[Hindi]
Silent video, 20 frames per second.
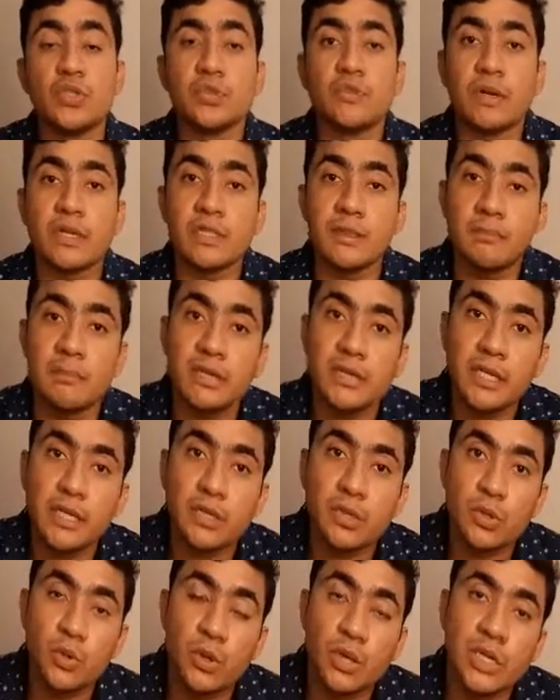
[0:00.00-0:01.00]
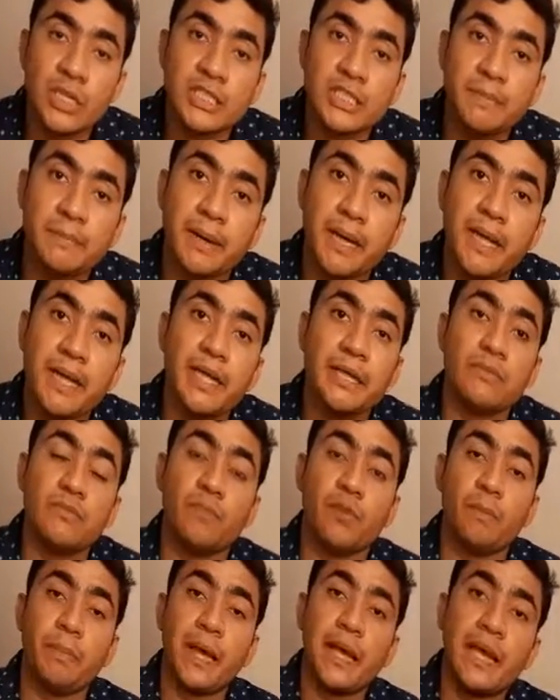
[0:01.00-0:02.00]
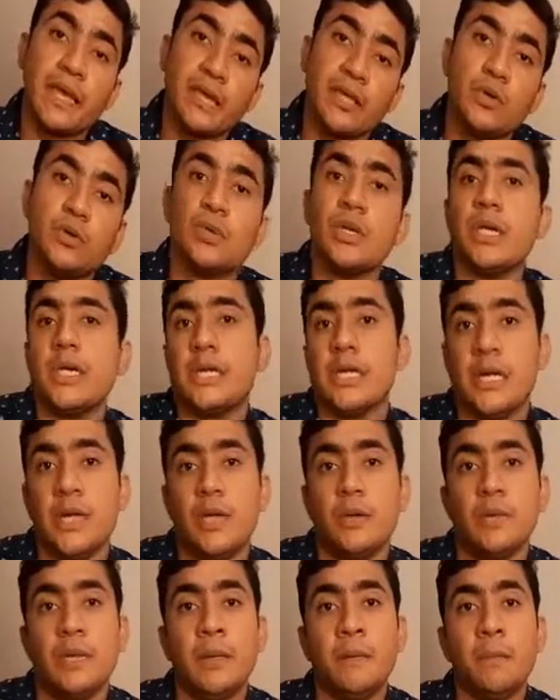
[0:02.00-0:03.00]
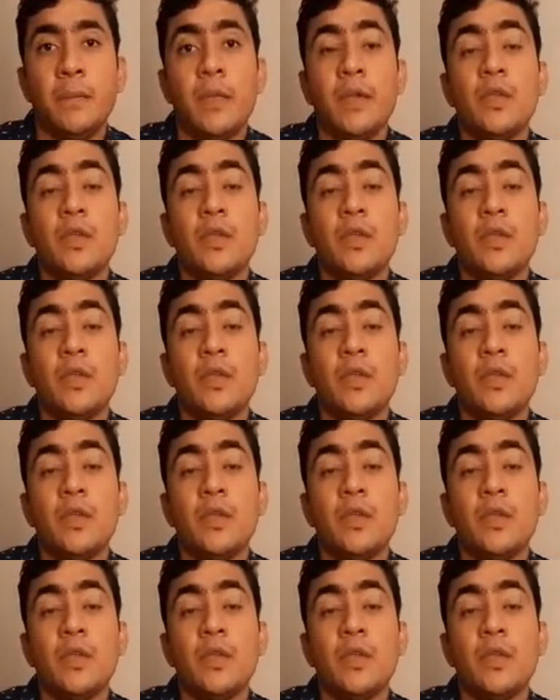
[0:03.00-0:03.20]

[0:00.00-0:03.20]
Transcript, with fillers: उस वक्त जब मंदिर तोड़ने से पहले वो पहले क्यों नहीं खड़े हुए